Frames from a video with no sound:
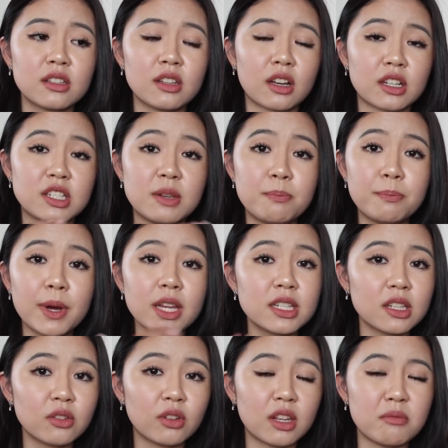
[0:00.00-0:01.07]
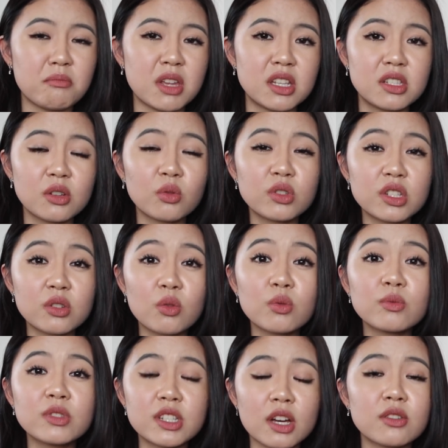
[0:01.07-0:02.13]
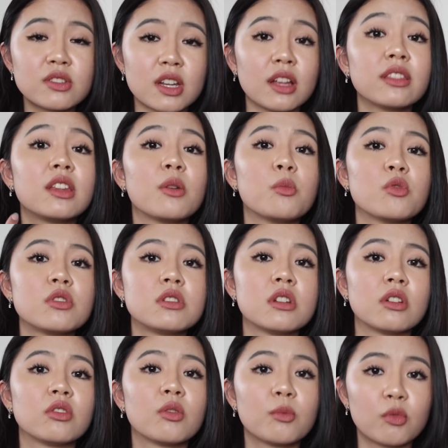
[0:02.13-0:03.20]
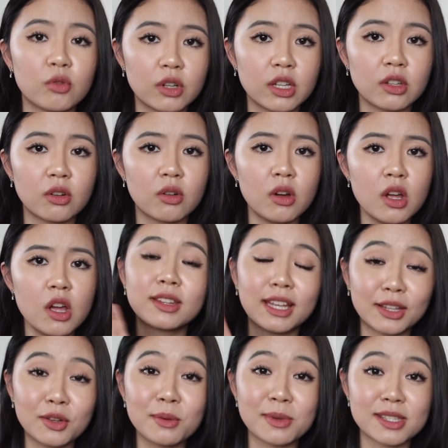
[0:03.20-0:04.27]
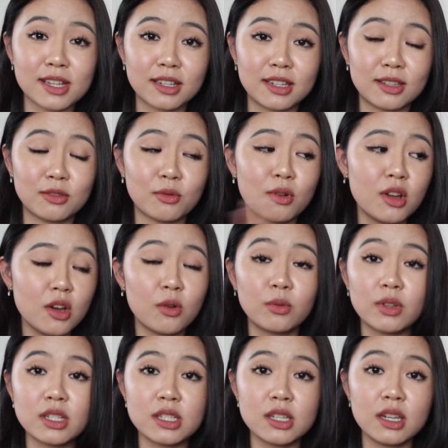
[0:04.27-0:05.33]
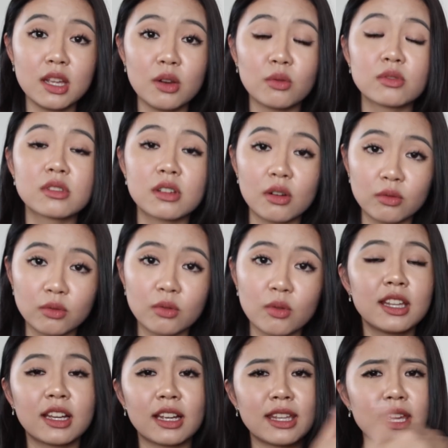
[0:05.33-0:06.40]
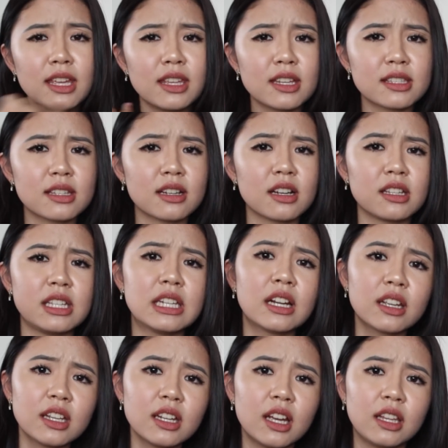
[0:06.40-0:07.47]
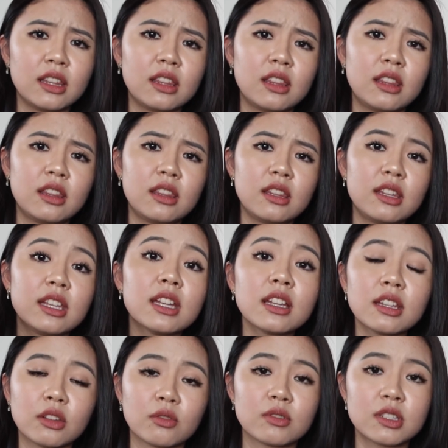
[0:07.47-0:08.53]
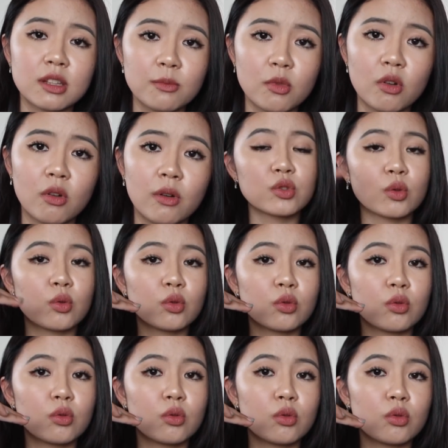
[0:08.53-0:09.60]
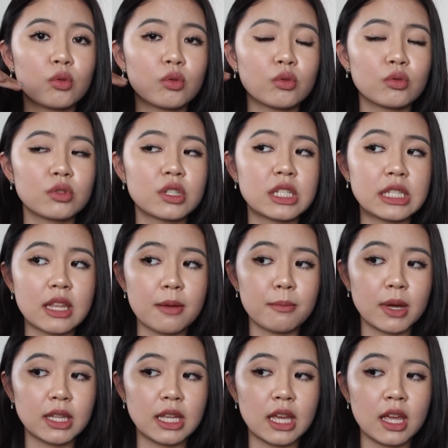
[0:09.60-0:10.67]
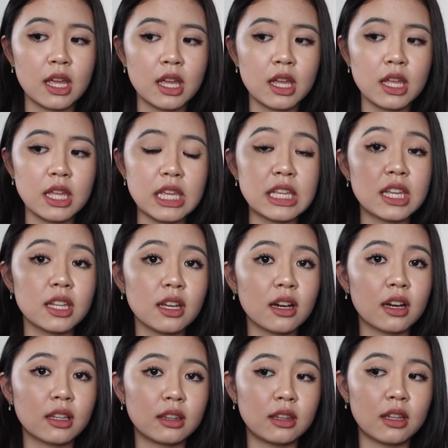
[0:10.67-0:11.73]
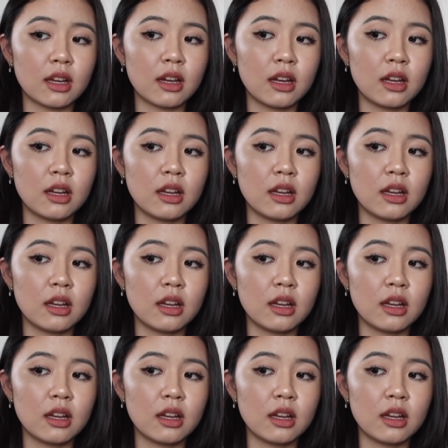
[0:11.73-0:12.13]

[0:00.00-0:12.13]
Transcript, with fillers: なんか失敗した時めっちゃ落ち込んじゃうじゃんって思っちゃうと思うけど例えばさっきと同じ例を使うとなんかケーキ屋さんが開けないってなったとしてもそこの地点まで行けなかった